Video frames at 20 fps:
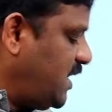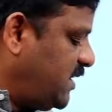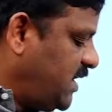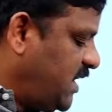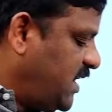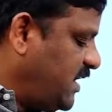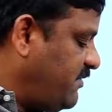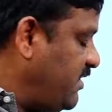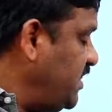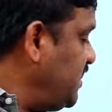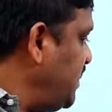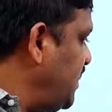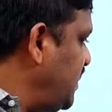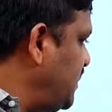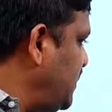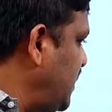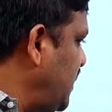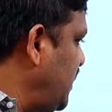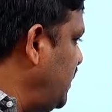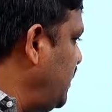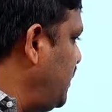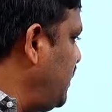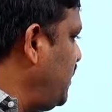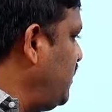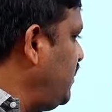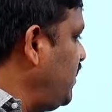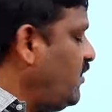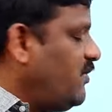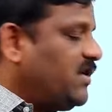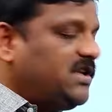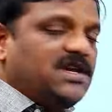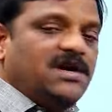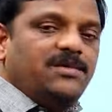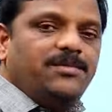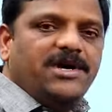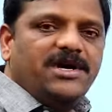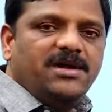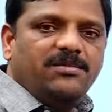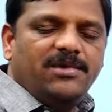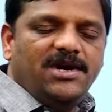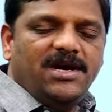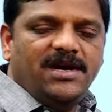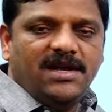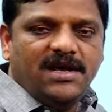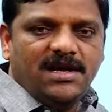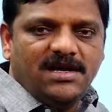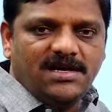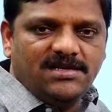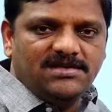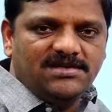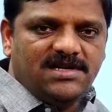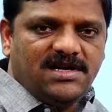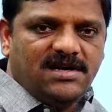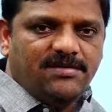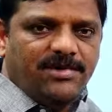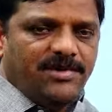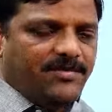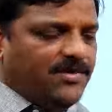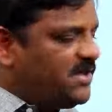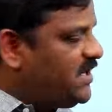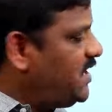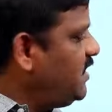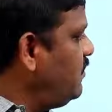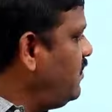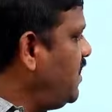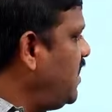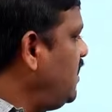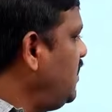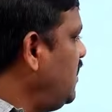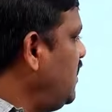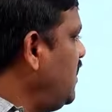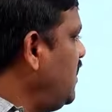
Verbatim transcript: అందరు రిక్వెస్ట్ చేయడం జరిగింది వర్ధనపేట ఎమ్మెల్యే నాగరాజన్న మేమందరం కూడా